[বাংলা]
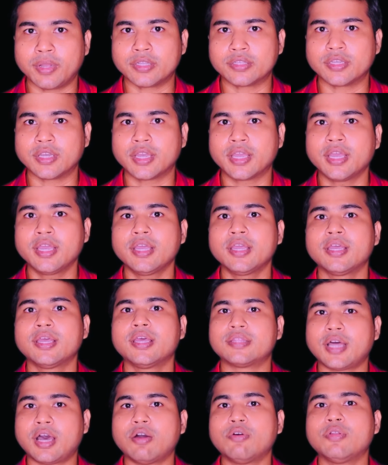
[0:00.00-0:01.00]
বাচ্চাকে
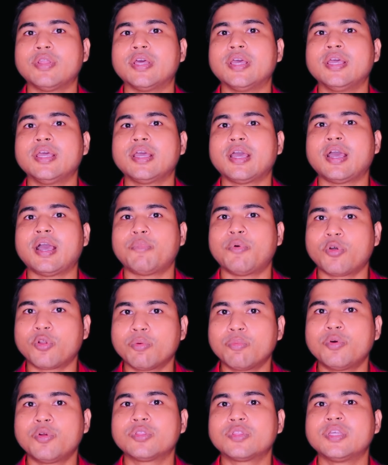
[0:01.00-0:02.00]
তাহলে
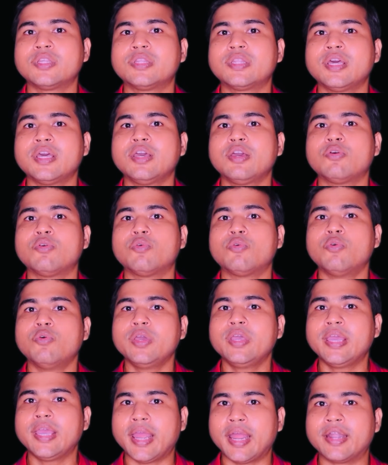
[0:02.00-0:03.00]
পরবর্তীতে ওই
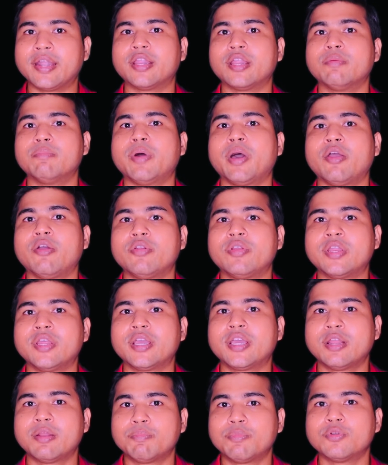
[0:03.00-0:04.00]

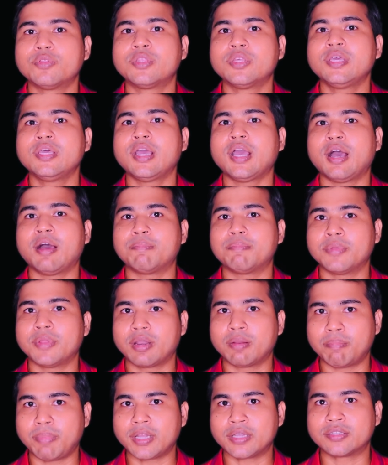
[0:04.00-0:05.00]
অ্যান্টিবায়োটিকের প্রতি আপনার
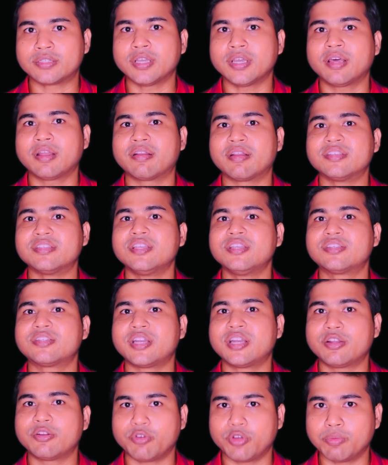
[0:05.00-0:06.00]
বাচ্চা
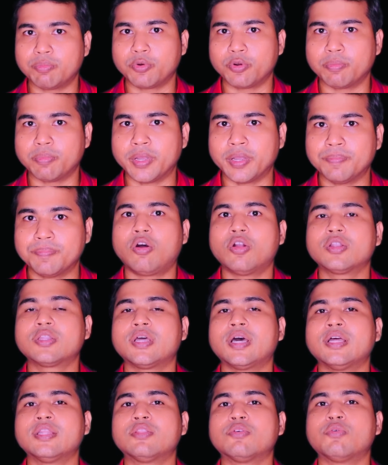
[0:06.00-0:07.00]
রেজিস্ট্যান্ট হয়ে পড়বে
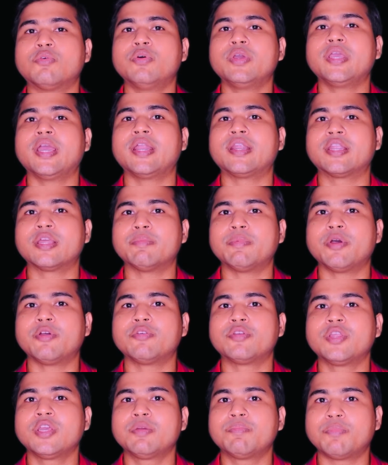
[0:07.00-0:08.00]
অর্থাৎ ওই
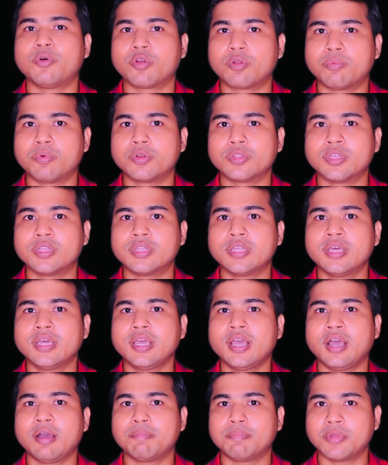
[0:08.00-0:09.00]
অ্যান্টিবায়োটিক পরবর্তীতে
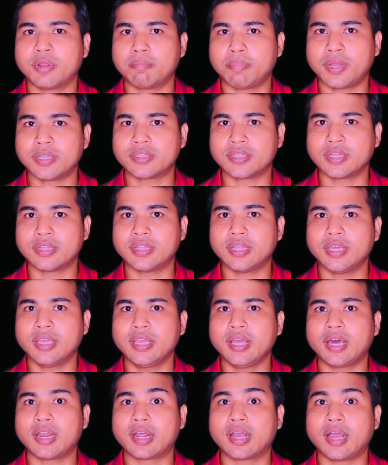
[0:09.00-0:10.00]
আপনার বাচ্চার দেহে
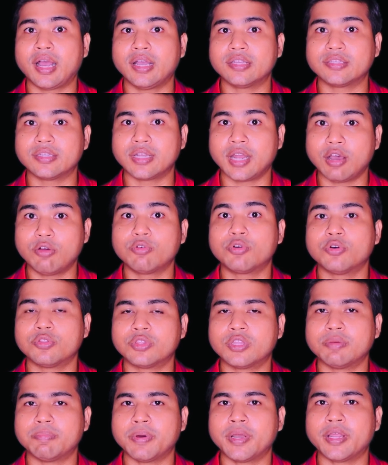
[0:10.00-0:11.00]
আর কাজ নাও
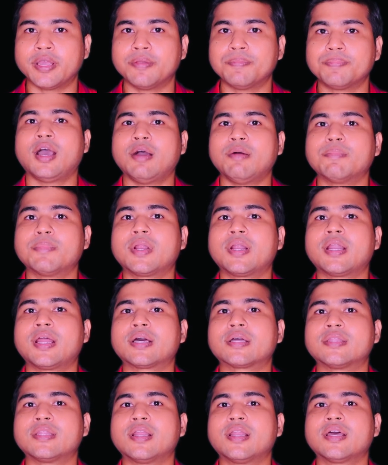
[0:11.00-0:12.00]
করতে পারে আমরা
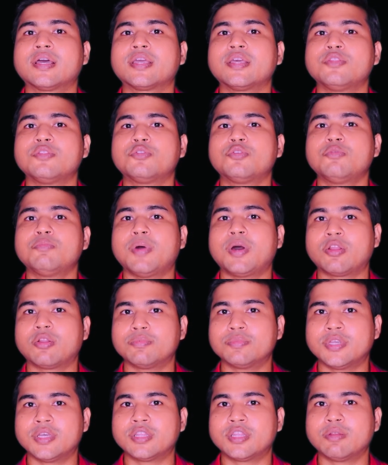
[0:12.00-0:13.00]
ডাক্তাররা কিন্তু মানব
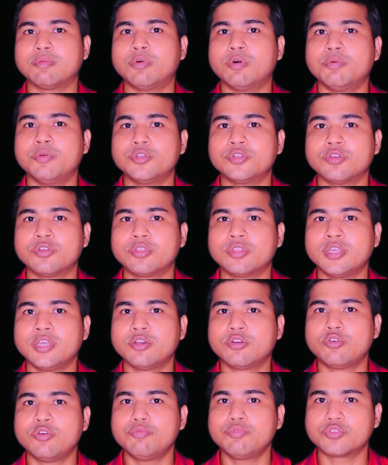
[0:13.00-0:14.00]
জাতির ভবিষ্যৎ নিয়ে
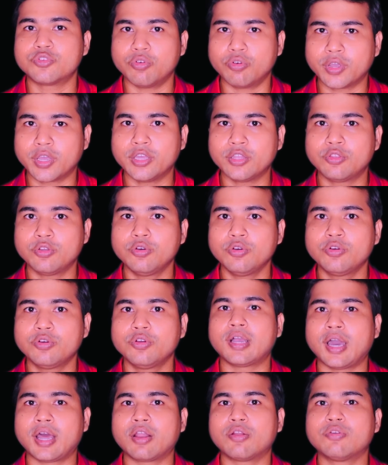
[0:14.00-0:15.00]
খুব শঙ্কিত
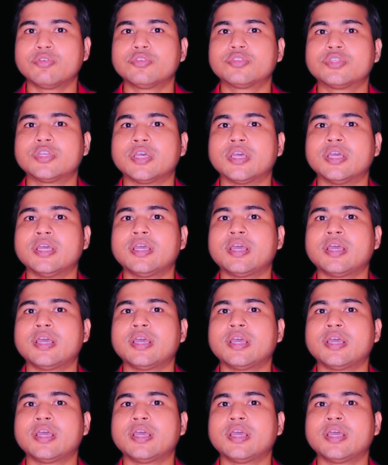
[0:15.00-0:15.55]
কারণ হচ্ছে